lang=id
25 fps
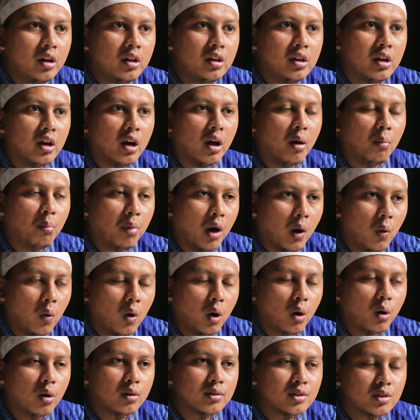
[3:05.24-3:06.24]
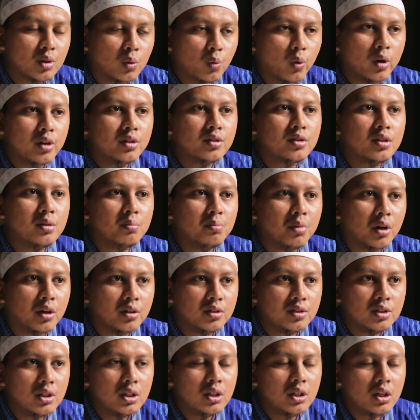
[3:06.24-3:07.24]
dia bahwa konsekuensi
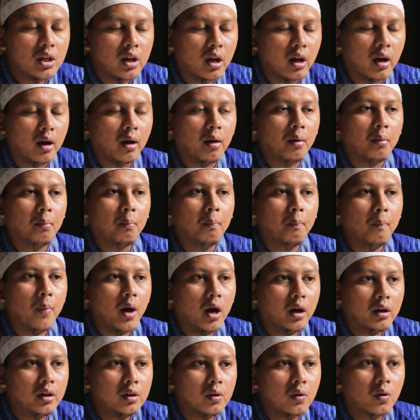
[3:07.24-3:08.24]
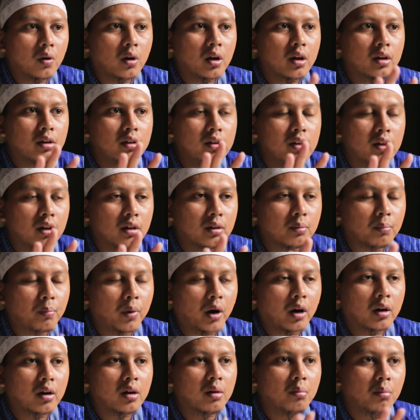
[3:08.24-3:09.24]
berzina bagi orang yang
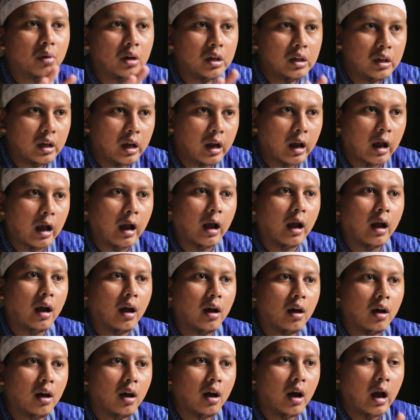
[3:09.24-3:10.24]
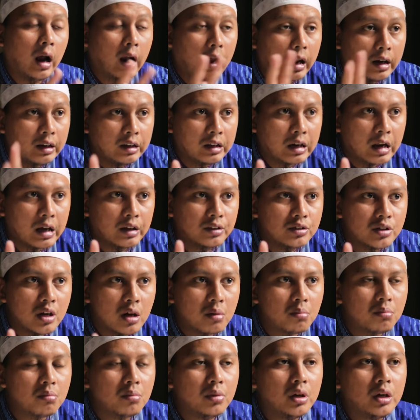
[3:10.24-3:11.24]
pernah menikah akan
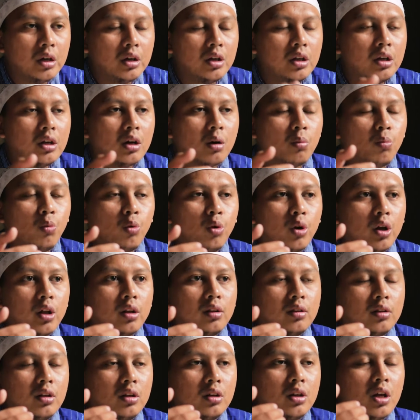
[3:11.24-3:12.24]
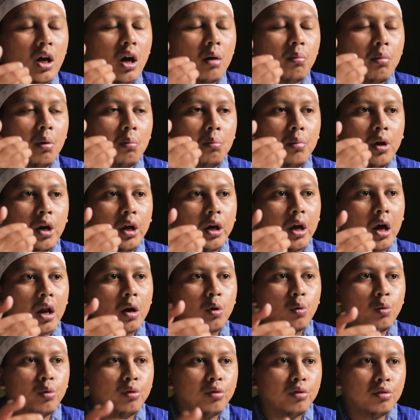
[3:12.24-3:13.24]
dirajam ini kemudian tidak memberikan
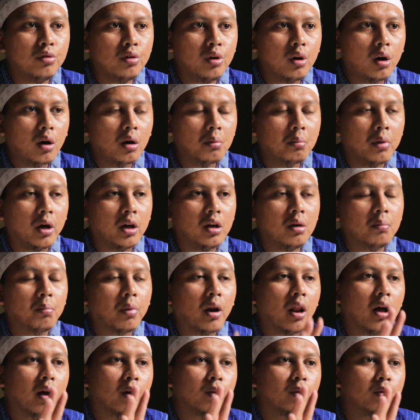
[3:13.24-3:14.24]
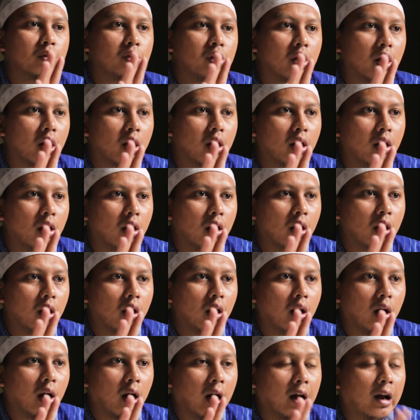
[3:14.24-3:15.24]
uzur bagi pelakunya
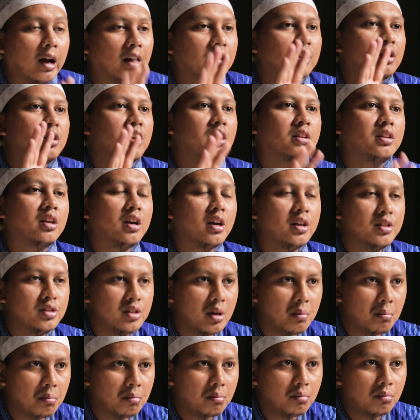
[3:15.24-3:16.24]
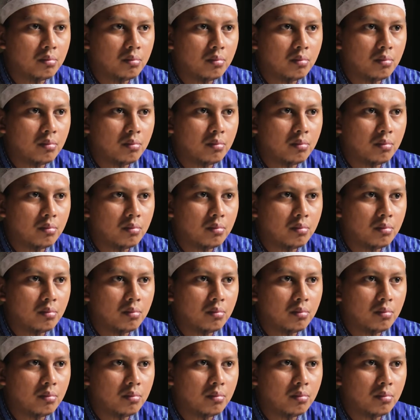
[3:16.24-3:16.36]
agar tidak dirajam.